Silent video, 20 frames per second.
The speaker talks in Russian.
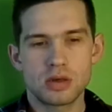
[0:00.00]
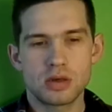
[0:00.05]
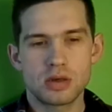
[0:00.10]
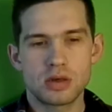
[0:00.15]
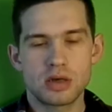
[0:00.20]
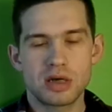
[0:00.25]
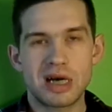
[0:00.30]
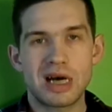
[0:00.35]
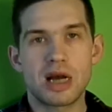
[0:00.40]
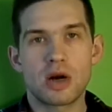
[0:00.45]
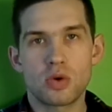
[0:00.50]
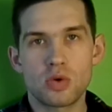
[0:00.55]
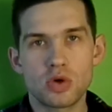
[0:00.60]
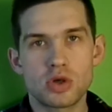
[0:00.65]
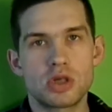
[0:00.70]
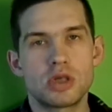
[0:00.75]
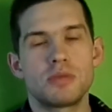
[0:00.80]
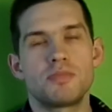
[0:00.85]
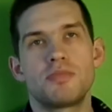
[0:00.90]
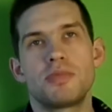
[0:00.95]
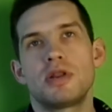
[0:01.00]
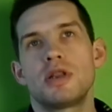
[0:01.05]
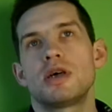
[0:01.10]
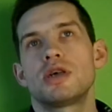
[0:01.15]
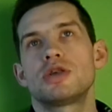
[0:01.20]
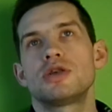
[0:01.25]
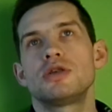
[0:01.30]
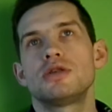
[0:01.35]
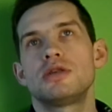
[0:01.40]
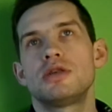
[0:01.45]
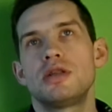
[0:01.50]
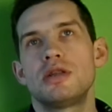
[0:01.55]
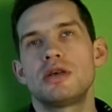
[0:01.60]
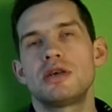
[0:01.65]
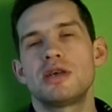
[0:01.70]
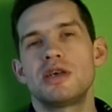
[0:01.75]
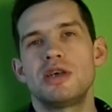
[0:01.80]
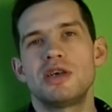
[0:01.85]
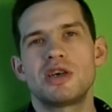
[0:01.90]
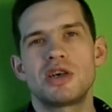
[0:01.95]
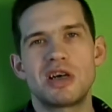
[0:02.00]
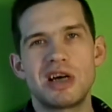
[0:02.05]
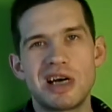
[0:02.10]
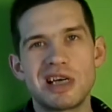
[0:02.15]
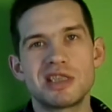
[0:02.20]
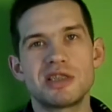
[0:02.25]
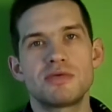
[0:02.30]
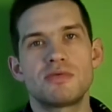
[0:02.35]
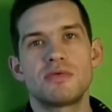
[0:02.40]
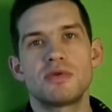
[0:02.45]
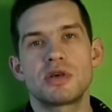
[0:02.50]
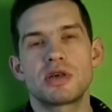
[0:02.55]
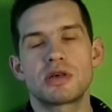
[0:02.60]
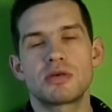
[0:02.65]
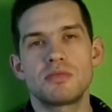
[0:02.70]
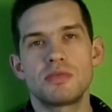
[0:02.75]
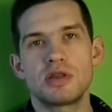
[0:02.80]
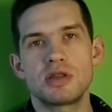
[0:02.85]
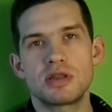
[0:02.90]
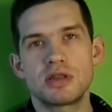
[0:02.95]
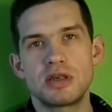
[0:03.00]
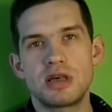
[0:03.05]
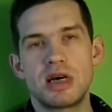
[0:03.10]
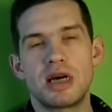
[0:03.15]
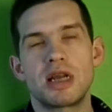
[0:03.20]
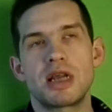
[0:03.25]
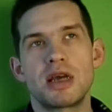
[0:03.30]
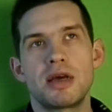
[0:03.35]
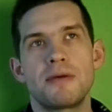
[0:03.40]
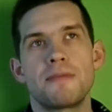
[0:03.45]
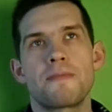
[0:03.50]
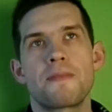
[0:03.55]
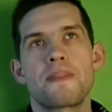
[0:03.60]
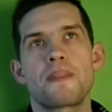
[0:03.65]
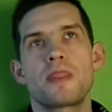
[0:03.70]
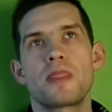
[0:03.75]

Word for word: хорошие, положительные и качественные комментарии